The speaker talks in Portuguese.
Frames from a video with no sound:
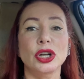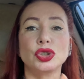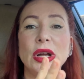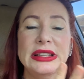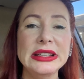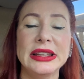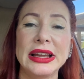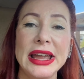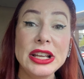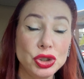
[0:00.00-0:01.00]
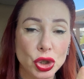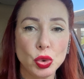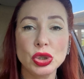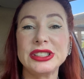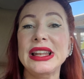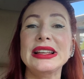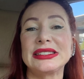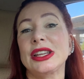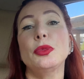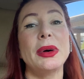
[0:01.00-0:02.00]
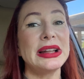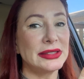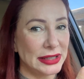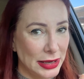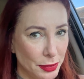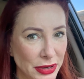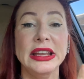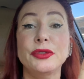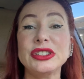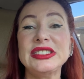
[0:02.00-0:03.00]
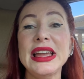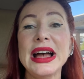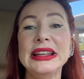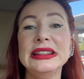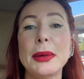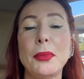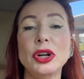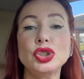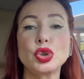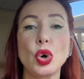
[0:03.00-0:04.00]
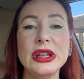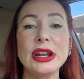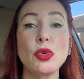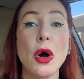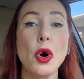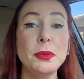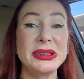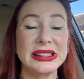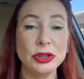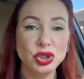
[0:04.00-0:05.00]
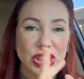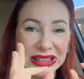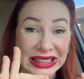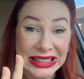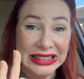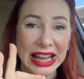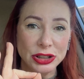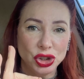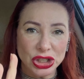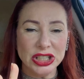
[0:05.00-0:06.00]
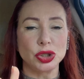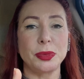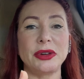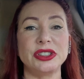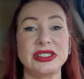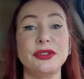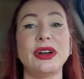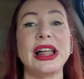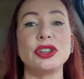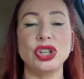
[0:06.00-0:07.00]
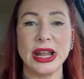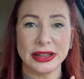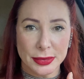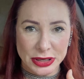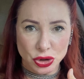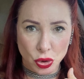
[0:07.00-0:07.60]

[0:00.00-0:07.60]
Sua linda, este curso ele é seu para sempre e você ainda pode escolher com a opção de 30 dias para você falar diretamente